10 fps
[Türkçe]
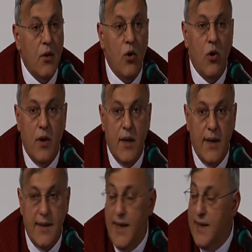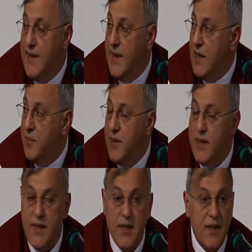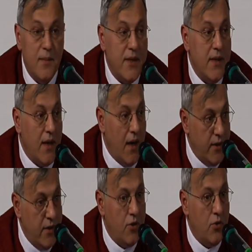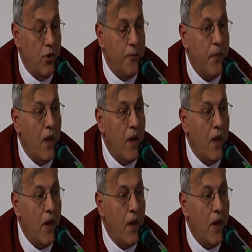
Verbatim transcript: o eski eser yapıların yıkılmasına karşı çıkıyor.